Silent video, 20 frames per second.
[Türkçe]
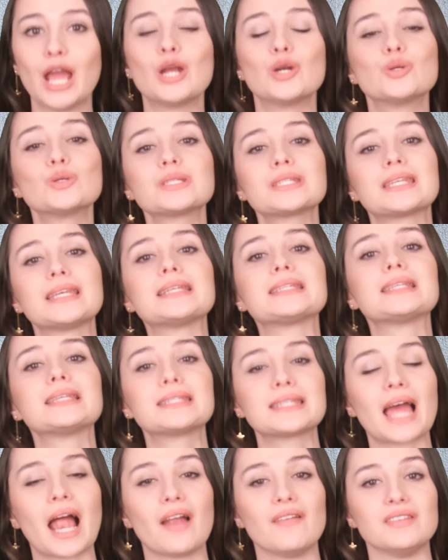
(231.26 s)
Rus gizli
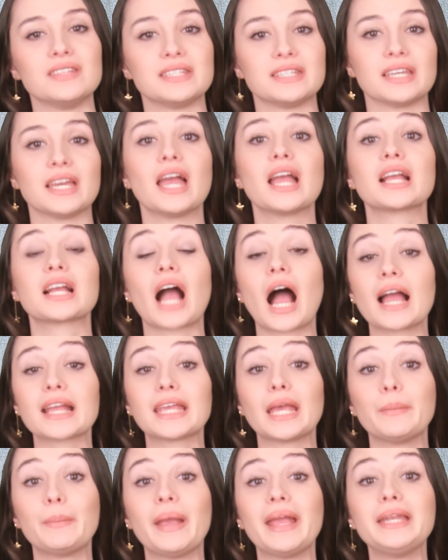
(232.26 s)
servisi
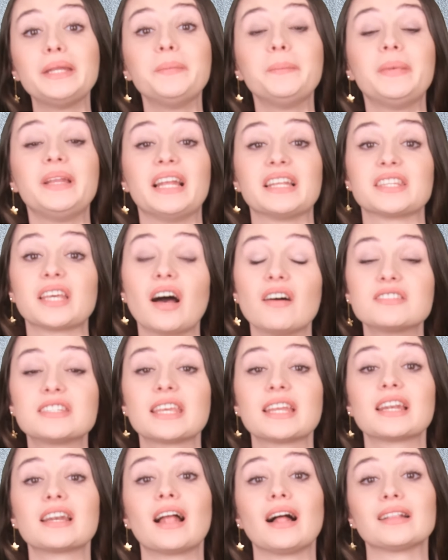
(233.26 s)
KGB'nin bile
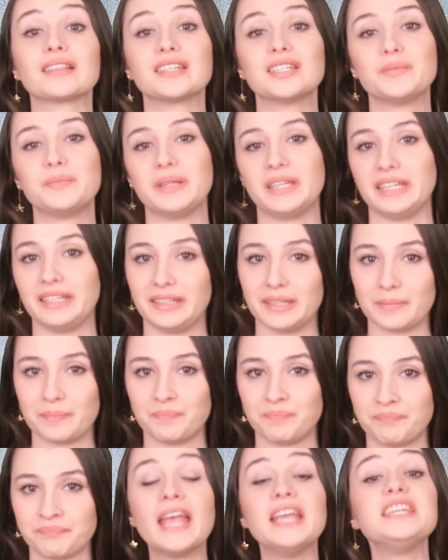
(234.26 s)
tavsiyeler aldığı biriydi.
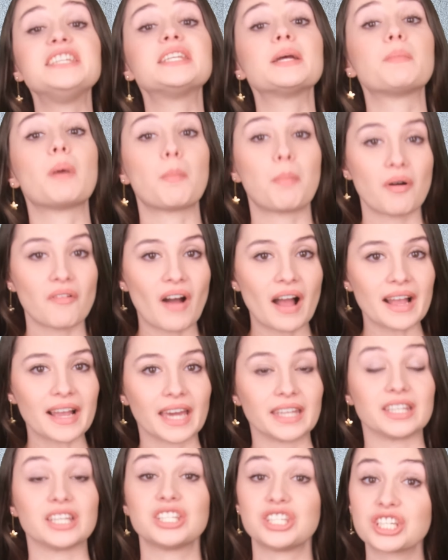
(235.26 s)
İşte Baba
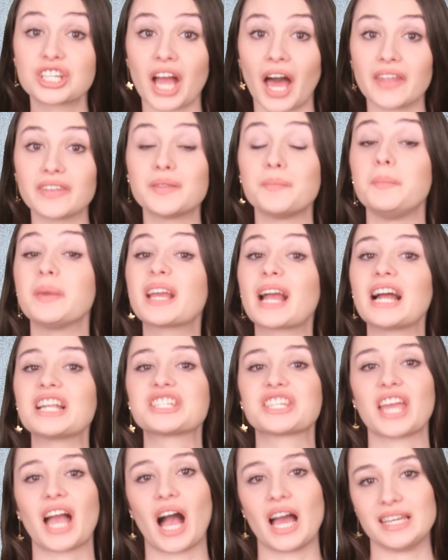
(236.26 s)
Vanga'nın çıkan
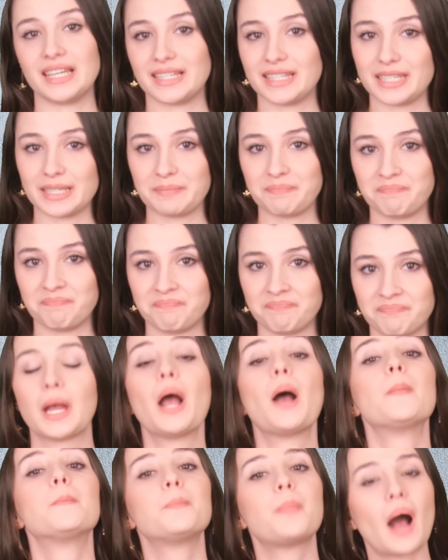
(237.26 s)
birkaç kehaneti.
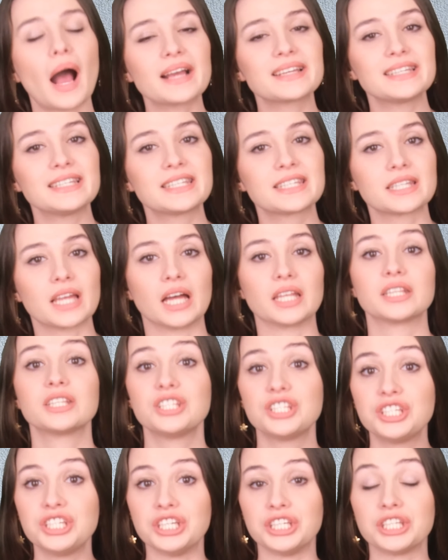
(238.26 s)
Pakistan,
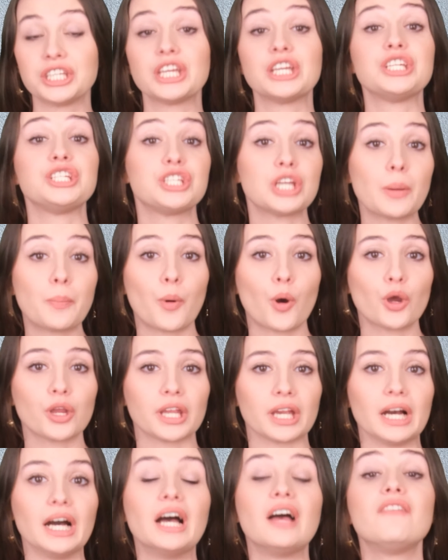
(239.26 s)
Çin,
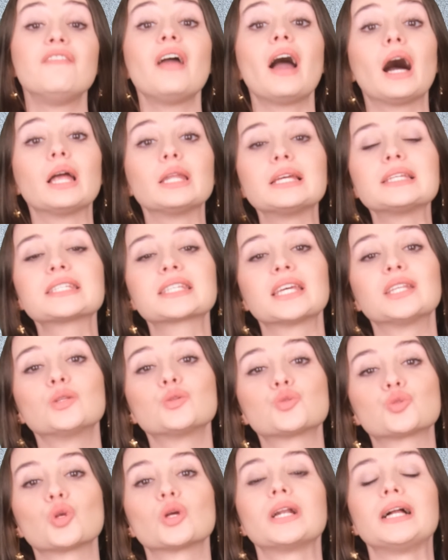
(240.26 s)
Japonya ve Alaska'nın
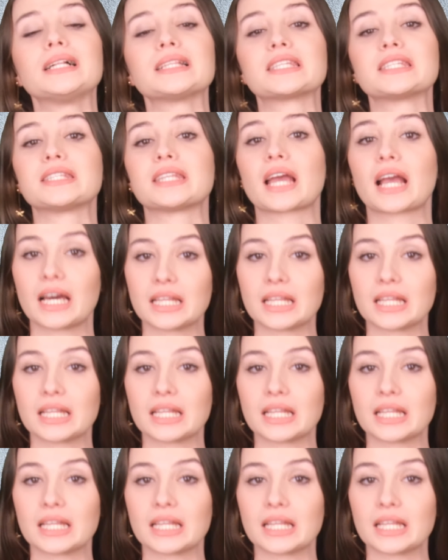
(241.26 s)
sular altında